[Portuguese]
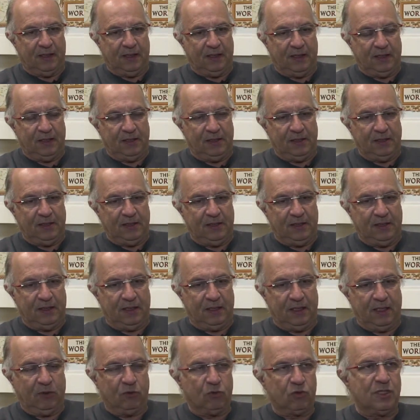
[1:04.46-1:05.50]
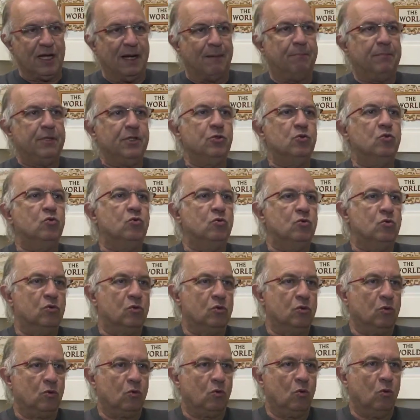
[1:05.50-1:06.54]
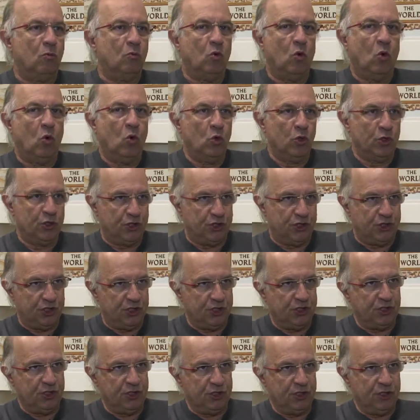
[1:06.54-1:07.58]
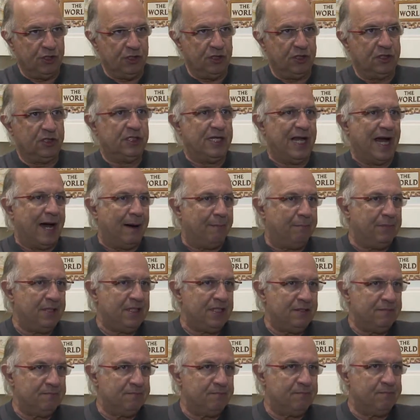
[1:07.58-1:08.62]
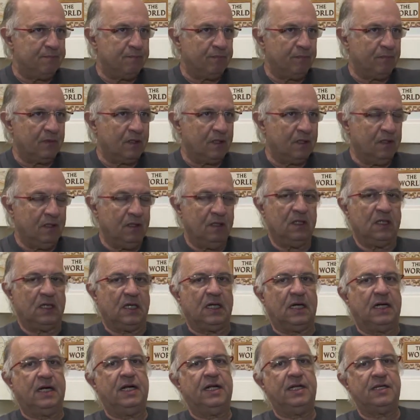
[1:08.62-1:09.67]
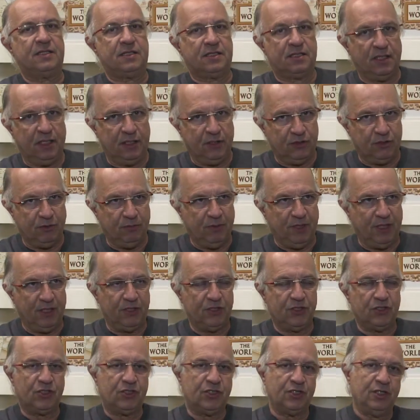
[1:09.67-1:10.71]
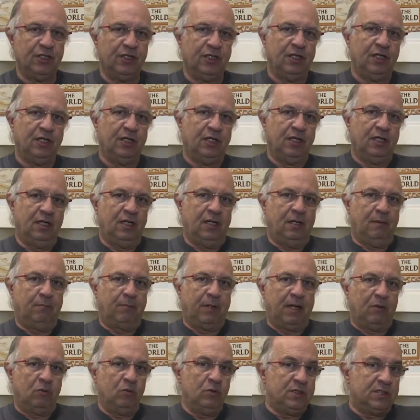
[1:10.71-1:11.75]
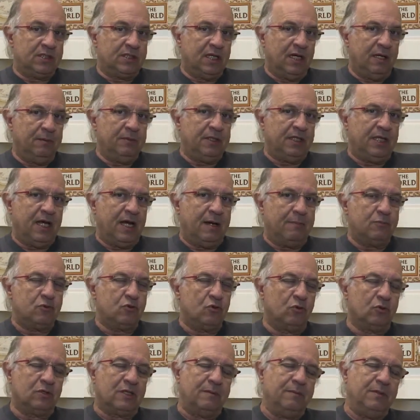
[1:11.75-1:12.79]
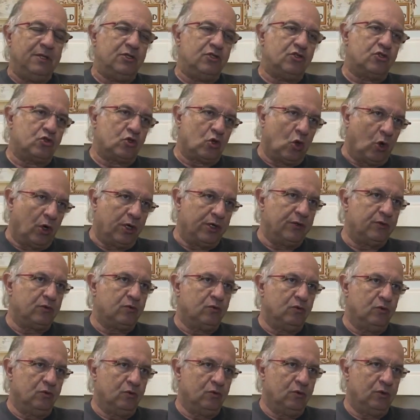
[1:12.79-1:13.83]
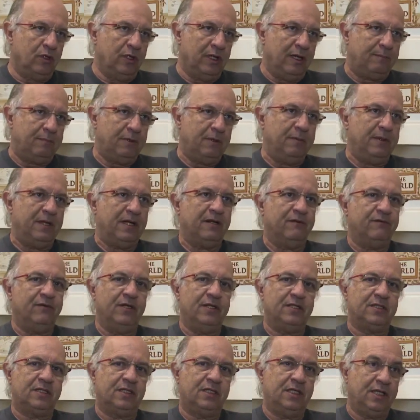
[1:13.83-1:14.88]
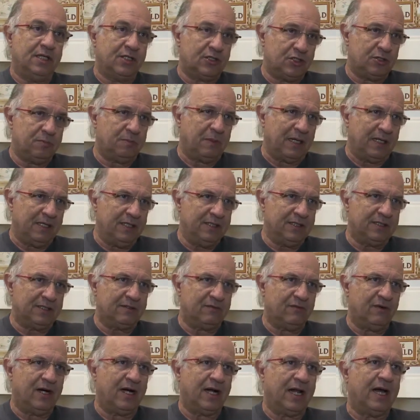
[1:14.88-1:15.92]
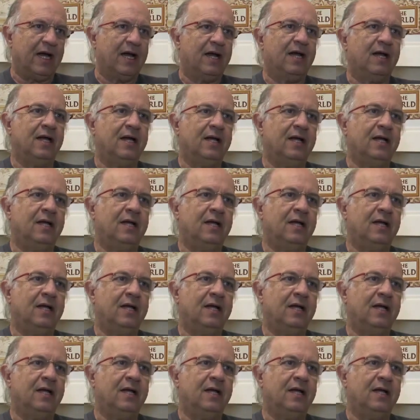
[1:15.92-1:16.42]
ele não se abriu como hoje se abre crescentemente para um exame que é absolutamente histórico é a primeira vez que este país fará